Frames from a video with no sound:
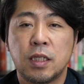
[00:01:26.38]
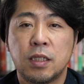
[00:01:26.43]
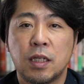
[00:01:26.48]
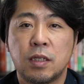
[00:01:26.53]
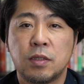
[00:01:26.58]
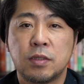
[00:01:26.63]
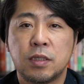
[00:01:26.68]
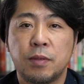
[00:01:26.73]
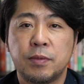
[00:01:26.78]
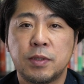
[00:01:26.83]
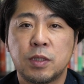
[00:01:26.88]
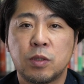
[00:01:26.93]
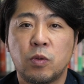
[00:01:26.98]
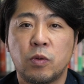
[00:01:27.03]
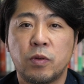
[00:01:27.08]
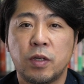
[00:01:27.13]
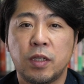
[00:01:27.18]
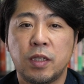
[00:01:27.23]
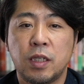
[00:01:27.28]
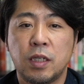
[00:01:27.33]

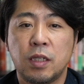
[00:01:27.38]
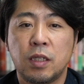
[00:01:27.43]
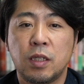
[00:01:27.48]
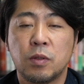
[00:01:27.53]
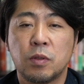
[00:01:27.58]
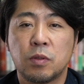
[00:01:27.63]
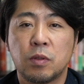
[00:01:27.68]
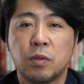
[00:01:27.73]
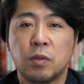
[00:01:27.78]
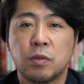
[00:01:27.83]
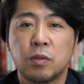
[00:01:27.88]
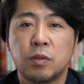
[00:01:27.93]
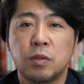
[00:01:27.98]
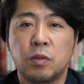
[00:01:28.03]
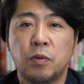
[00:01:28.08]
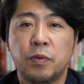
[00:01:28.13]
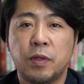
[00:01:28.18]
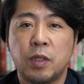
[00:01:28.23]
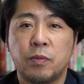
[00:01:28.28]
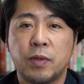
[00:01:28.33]
タンダードサービスクオリティっていうのと、
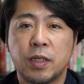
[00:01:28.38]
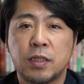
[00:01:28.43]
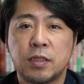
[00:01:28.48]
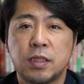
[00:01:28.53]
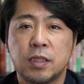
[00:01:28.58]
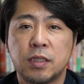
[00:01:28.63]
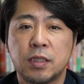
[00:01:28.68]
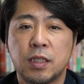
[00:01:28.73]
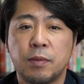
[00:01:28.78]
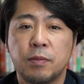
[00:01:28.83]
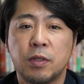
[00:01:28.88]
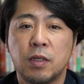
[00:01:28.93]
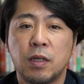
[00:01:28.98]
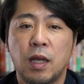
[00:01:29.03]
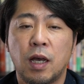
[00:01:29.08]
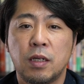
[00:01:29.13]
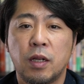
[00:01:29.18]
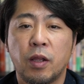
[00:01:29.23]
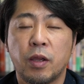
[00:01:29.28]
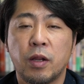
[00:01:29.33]
グッドフィードバックシステム、
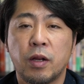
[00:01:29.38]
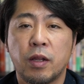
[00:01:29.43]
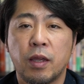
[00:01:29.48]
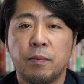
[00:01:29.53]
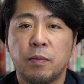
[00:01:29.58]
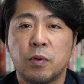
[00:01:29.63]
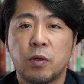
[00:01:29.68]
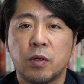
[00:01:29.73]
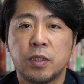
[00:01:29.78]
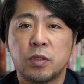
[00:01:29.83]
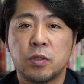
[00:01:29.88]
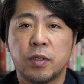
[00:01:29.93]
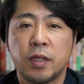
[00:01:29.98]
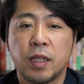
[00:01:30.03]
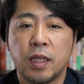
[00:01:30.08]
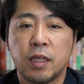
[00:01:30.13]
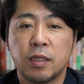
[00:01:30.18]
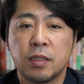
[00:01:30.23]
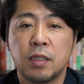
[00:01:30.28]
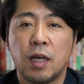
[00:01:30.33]

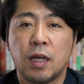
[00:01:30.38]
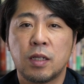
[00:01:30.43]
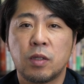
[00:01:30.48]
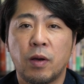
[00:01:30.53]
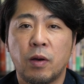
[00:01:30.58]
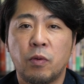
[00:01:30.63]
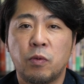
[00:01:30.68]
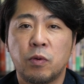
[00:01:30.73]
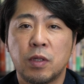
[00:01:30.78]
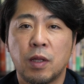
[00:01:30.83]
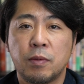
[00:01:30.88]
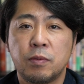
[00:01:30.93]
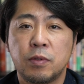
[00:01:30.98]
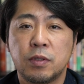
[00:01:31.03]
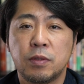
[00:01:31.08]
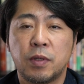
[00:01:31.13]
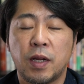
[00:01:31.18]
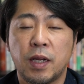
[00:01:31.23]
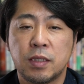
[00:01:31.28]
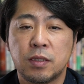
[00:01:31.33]
レギュラーエンプロイトレーニング、あと
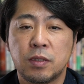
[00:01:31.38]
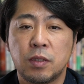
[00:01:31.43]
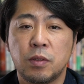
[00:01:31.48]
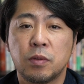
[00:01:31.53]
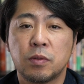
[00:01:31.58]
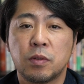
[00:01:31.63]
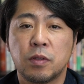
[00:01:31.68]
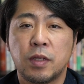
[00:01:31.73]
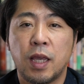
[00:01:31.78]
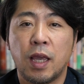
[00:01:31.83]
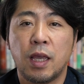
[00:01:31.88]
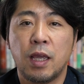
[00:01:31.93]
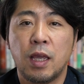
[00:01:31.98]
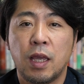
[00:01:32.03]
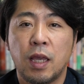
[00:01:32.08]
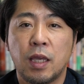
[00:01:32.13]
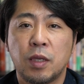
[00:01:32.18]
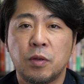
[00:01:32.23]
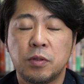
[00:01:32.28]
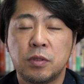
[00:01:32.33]
アフォーダブルプライスということで、
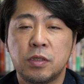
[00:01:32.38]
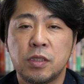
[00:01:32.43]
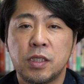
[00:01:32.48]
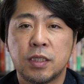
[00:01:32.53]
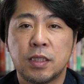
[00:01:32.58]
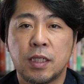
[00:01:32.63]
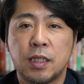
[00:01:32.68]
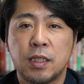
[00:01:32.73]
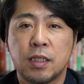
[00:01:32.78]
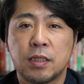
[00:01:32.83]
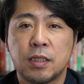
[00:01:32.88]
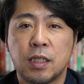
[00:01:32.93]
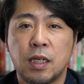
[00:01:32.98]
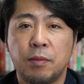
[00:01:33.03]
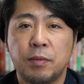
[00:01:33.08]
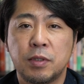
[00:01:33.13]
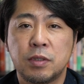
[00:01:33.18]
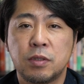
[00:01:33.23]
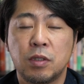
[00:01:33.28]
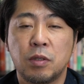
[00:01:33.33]
標準化された
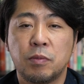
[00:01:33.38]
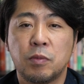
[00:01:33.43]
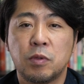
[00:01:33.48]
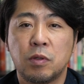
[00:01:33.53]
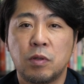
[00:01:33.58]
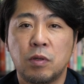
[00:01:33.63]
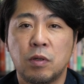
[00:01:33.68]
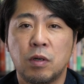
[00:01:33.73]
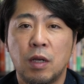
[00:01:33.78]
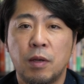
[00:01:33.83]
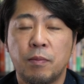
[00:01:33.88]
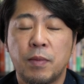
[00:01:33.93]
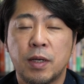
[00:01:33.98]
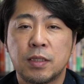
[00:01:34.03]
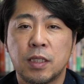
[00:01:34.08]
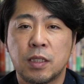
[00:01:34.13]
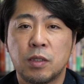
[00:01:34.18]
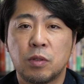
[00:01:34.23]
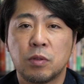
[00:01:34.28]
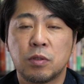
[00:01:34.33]
サービスというものを、まあ、
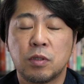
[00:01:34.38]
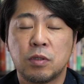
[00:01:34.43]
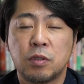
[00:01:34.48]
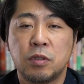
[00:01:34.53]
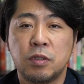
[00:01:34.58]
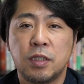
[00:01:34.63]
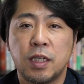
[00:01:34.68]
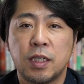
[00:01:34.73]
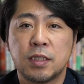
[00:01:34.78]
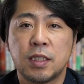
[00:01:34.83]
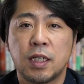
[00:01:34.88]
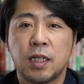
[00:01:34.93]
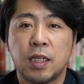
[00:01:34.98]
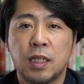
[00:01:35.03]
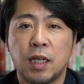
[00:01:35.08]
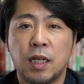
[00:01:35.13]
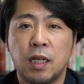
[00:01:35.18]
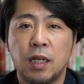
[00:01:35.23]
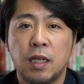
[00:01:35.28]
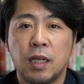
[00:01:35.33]
ちゃんと訓練され
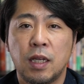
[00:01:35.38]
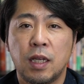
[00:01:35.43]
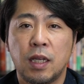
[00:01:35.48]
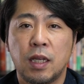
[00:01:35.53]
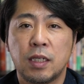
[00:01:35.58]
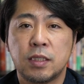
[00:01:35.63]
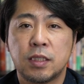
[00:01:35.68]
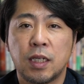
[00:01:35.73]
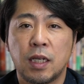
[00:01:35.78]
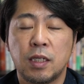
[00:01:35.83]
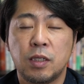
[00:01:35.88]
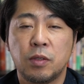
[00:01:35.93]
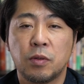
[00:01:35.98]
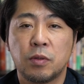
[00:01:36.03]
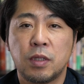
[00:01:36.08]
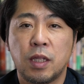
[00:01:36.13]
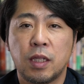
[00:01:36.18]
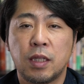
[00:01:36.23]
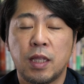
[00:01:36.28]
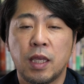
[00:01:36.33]
た、え社員に
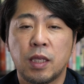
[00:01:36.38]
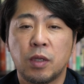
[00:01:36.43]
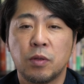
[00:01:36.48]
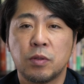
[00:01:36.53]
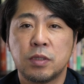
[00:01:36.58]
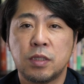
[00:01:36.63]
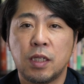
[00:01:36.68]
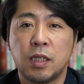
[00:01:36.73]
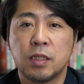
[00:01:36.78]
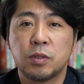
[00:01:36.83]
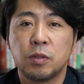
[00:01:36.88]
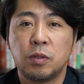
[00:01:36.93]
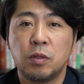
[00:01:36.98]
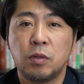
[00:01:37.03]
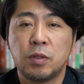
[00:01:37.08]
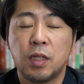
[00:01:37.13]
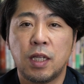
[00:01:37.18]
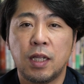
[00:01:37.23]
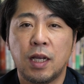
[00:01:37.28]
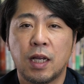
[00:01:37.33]
よって提供して、それ
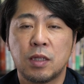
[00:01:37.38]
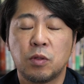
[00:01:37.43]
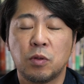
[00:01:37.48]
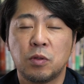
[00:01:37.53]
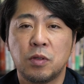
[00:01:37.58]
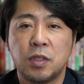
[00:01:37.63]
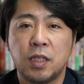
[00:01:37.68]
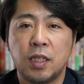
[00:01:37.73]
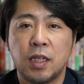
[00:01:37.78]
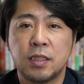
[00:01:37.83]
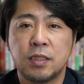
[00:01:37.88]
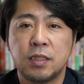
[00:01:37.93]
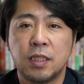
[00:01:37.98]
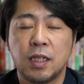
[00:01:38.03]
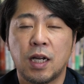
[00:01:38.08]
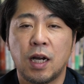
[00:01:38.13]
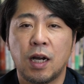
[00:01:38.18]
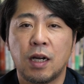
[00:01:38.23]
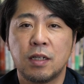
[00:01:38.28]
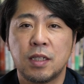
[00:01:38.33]
を手が届きやす
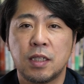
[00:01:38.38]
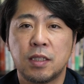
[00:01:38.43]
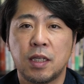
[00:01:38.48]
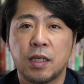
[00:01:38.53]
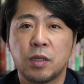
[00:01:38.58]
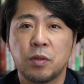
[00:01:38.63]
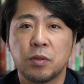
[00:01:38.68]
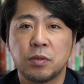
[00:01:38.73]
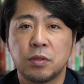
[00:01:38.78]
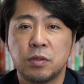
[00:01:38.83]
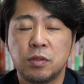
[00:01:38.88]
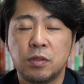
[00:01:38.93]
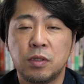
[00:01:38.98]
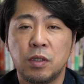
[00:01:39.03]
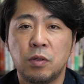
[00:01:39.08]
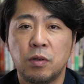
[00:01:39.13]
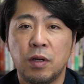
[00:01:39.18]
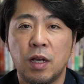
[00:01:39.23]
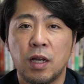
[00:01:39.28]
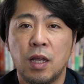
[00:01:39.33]
い価格で提供するっ
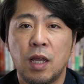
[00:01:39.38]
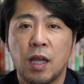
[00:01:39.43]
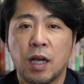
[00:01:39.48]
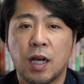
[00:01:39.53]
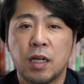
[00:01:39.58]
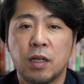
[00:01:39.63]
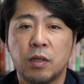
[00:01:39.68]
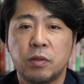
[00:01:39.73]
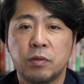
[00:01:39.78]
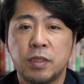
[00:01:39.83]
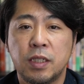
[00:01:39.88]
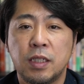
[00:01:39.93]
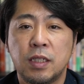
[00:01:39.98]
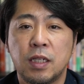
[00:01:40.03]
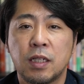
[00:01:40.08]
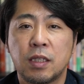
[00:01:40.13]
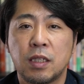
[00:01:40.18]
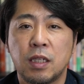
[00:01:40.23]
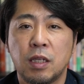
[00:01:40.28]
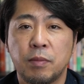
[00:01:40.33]
ていうのが彼らの売りに
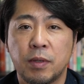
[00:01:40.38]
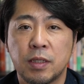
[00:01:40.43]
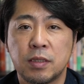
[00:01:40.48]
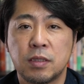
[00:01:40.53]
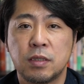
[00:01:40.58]
なっていま